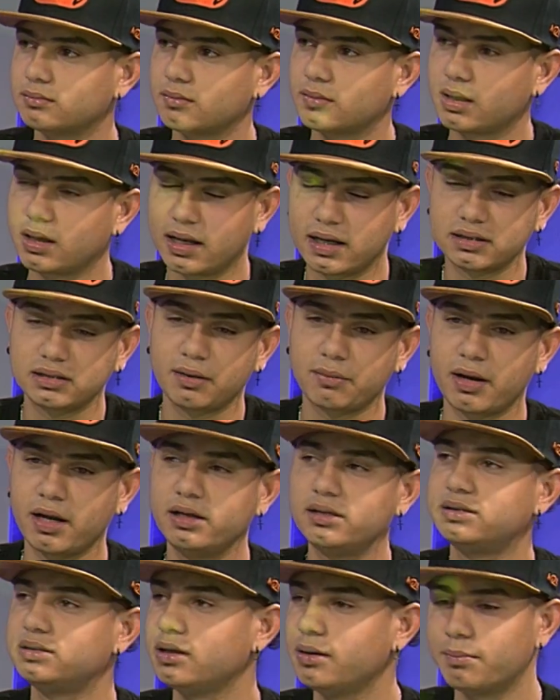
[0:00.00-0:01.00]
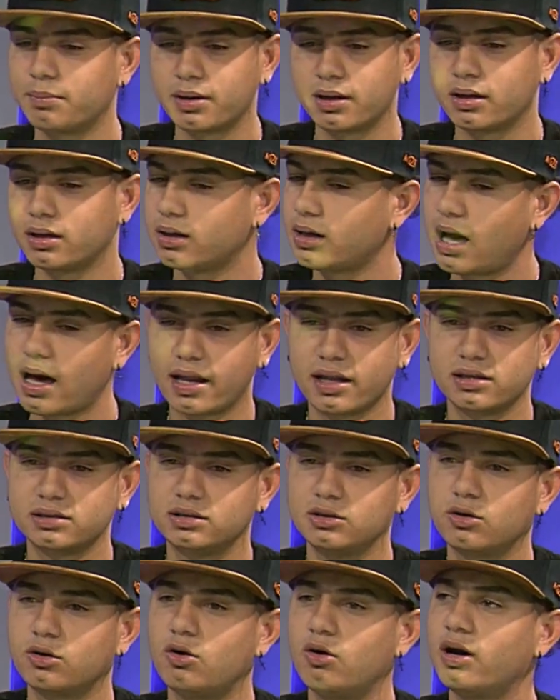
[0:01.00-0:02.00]
Gracias a Brailing, siempre
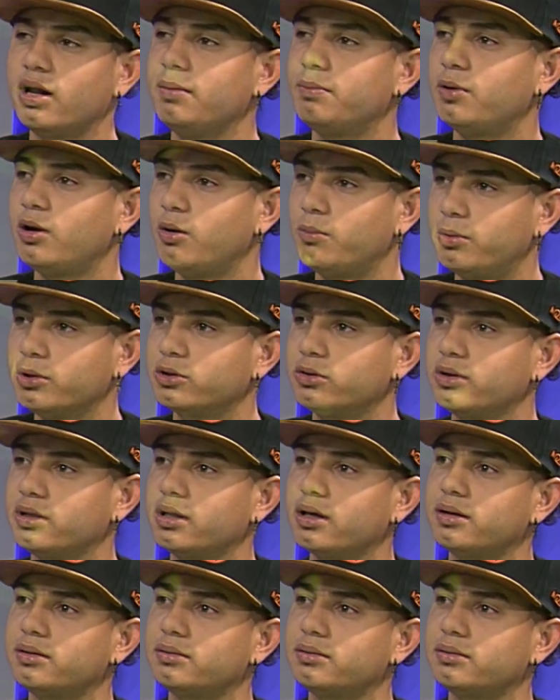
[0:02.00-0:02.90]
agradecido con él por la oportunidad.